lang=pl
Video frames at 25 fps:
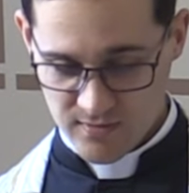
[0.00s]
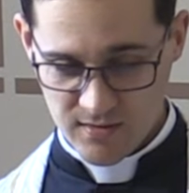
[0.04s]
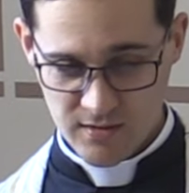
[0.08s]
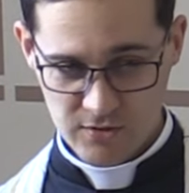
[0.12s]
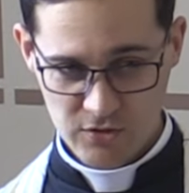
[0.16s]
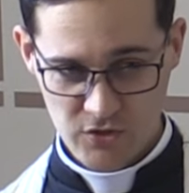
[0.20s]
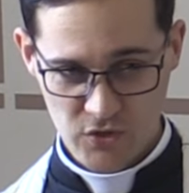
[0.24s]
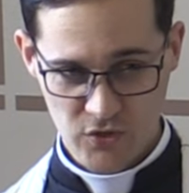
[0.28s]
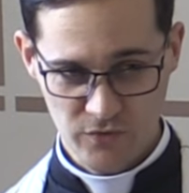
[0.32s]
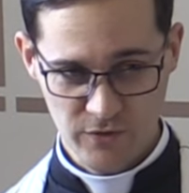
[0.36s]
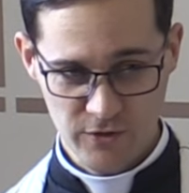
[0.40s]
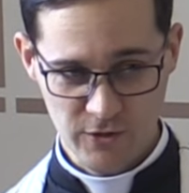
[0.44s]

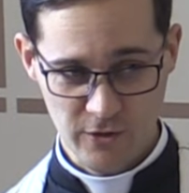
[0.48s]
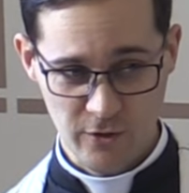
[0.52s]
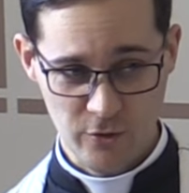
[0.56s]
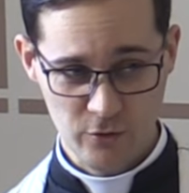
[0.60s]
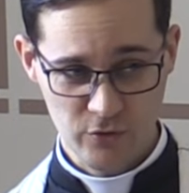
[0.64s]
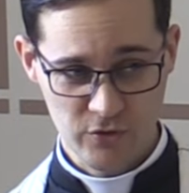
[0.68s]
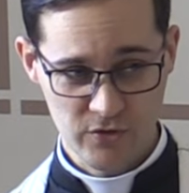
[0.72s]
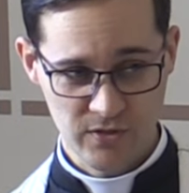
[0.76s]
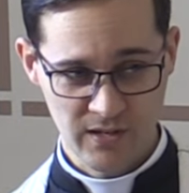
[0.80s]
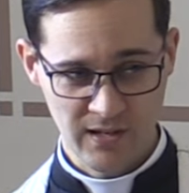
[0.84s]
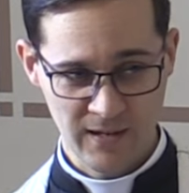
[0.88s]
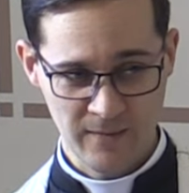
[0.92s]
rzeczywiście
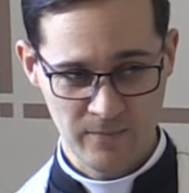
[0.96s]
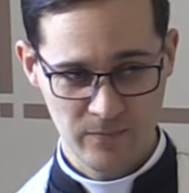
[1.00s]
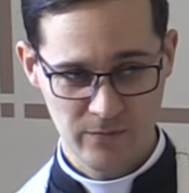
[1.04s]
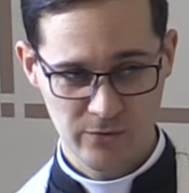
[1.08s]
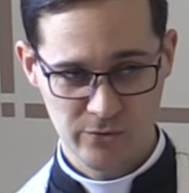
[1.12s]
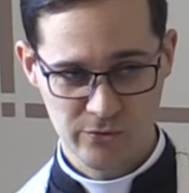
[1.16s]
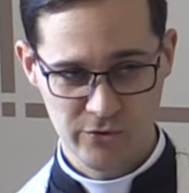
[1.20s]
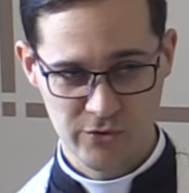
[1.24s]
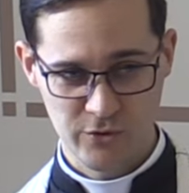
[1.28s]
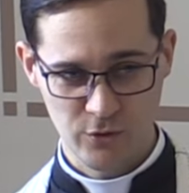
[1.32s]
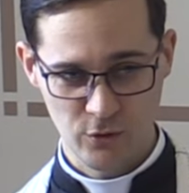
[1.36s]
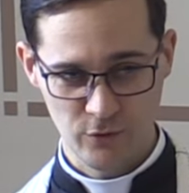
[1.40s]
różne
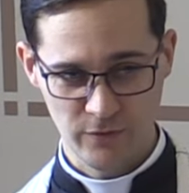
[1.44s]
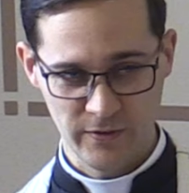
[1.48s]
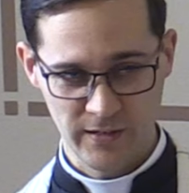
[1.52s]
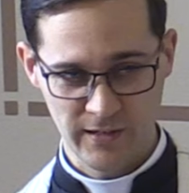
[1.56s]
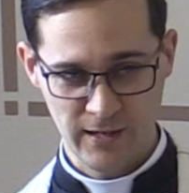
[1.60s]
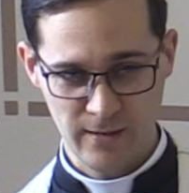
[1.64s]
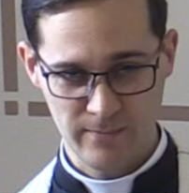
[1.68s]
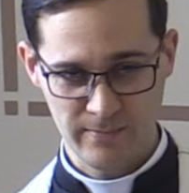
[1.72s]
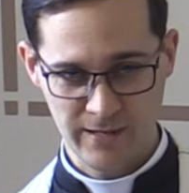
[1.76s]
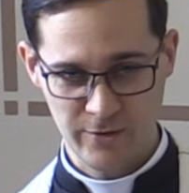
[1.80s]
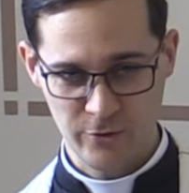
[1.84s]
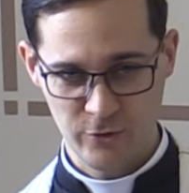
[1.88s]

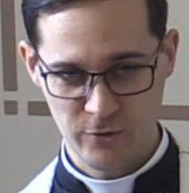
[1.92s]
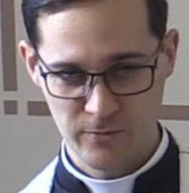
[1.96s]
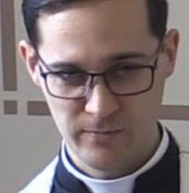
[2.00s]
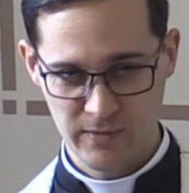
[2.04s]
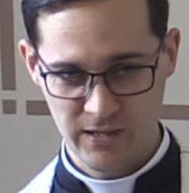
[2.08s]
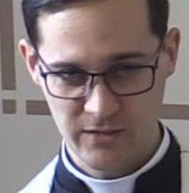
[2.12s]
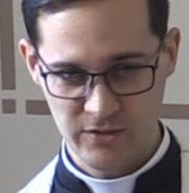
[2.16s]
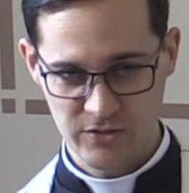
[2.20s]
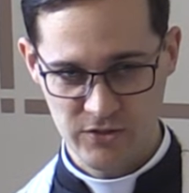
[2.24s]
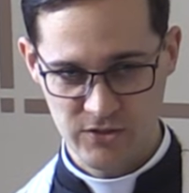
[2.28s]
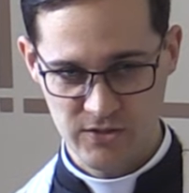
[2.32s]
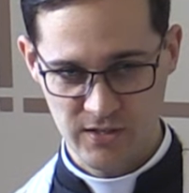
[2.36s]
uzdrowienia miały
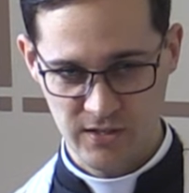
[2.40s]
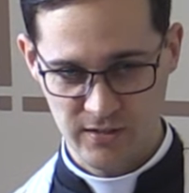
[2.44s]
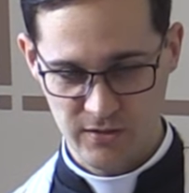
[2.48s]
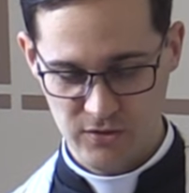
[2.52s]
miejsce